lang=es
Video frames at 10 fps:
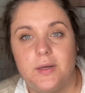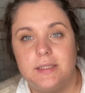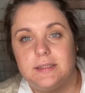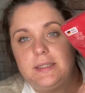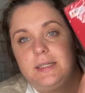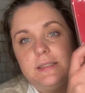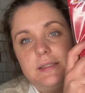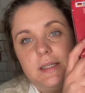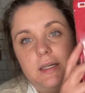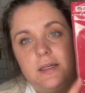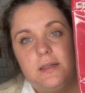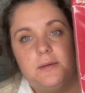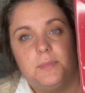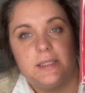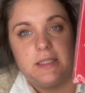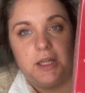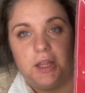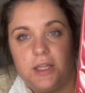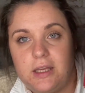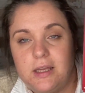estas más
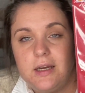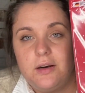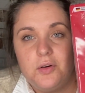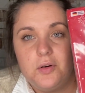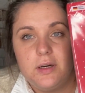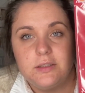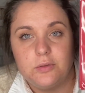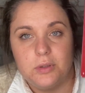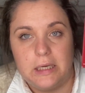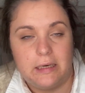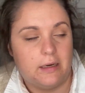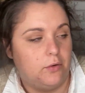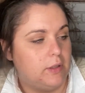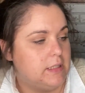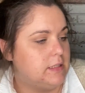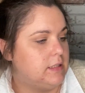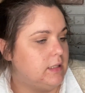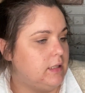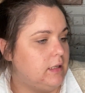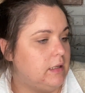sencillas, rojas, con el reno
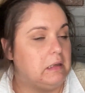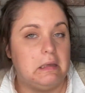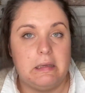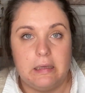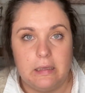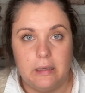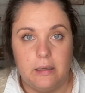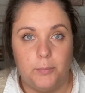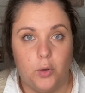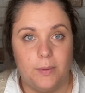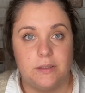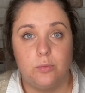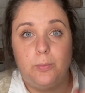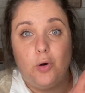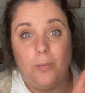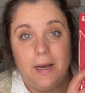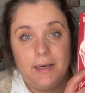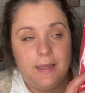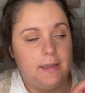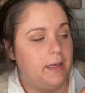este y poco más, un poco más
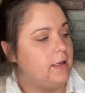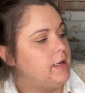grandes,